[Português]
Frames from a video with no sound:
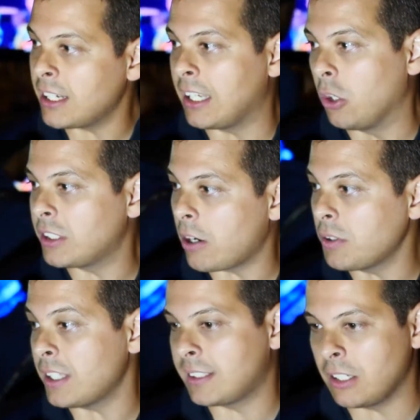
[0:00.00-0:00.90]
daquilo que está
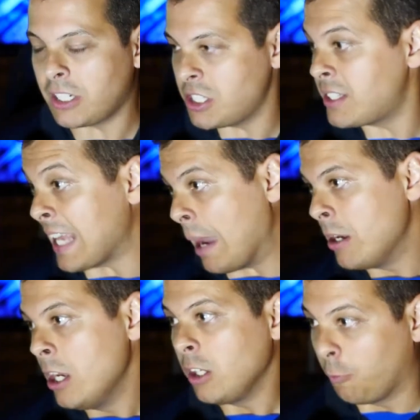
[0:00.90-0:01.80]
acontecendo, que a gente
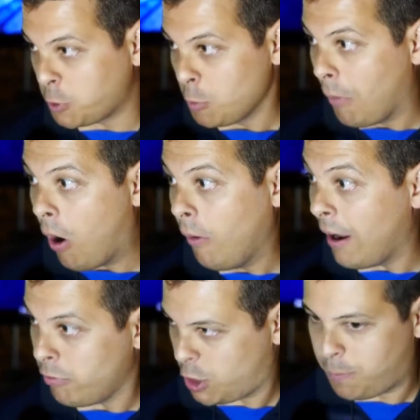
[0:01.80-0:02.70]
sabe que o futebol
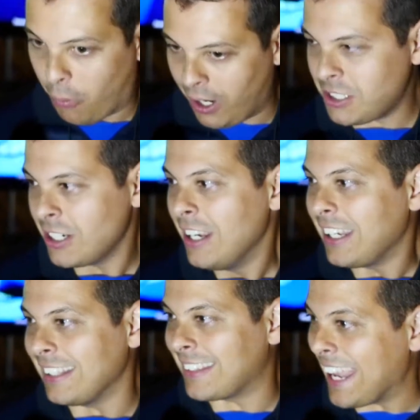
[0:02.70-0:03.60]
é um esporte
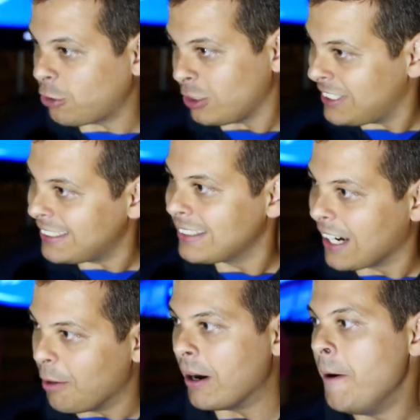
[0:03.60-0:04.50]
que tem todo esse
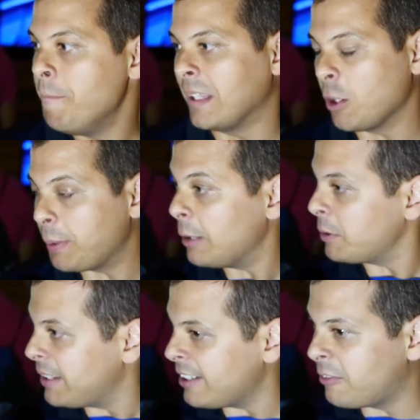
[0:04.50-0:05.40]
drama. Então, pela
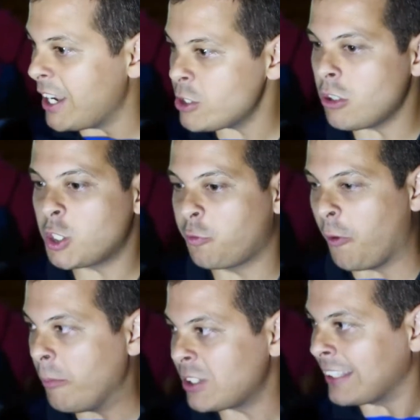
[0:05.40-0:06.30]
primeira vez, nós
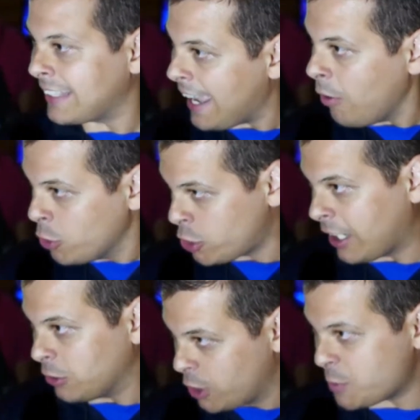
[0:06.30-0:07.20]
fomos até os
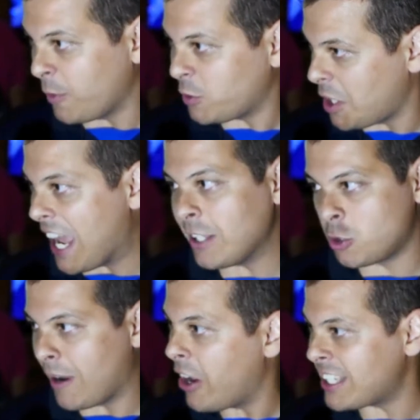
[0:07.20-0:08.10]
jogadores
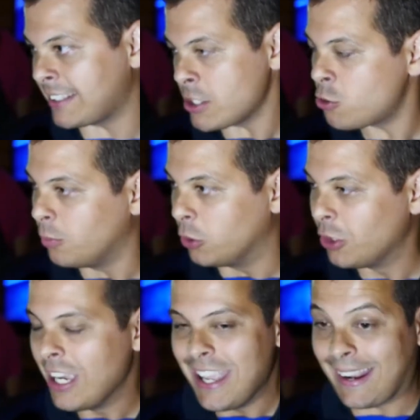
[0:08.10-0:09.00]
profissionais, os maiores atletas do
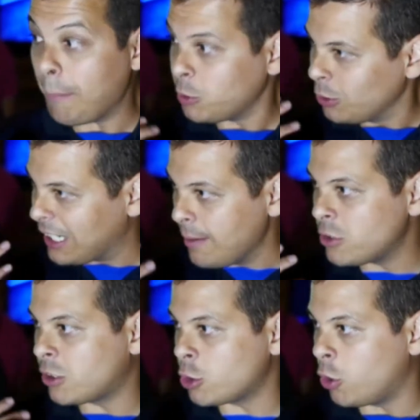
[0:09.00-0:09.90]
mundo, e
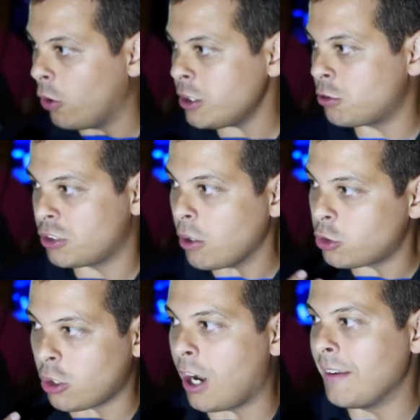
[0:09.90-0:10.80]
capturamos seus rostos
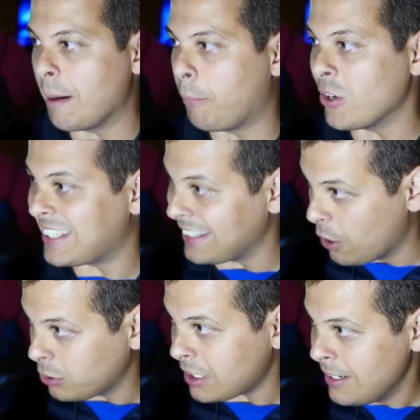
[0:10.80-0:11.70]
não só na pose
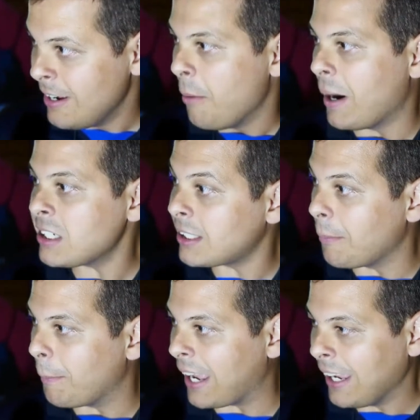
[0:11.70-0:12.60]
neutra, mas
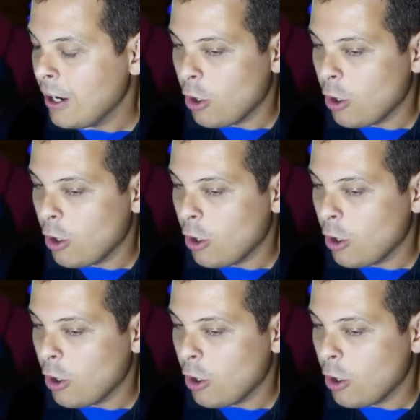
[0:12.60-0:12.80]
também